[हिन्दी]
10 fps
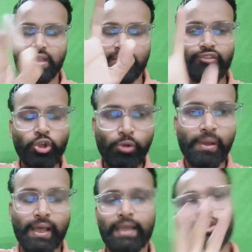एक वीडियो
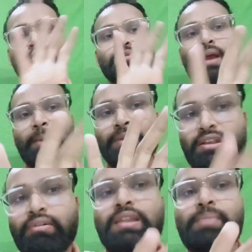बनाया था उसमें आपने
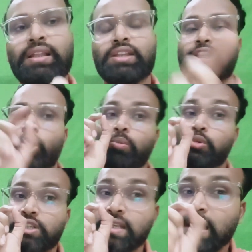ये वाली बात की थी और
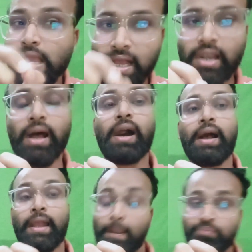मुझे ये लग रहा
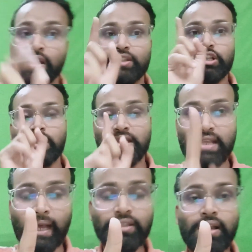है चिल्ड्रन
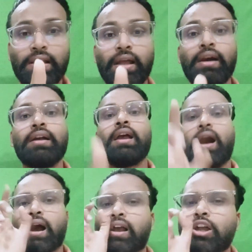याद रखना
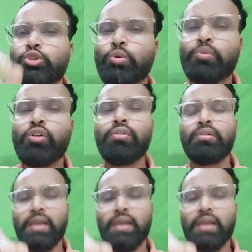अगर तुमको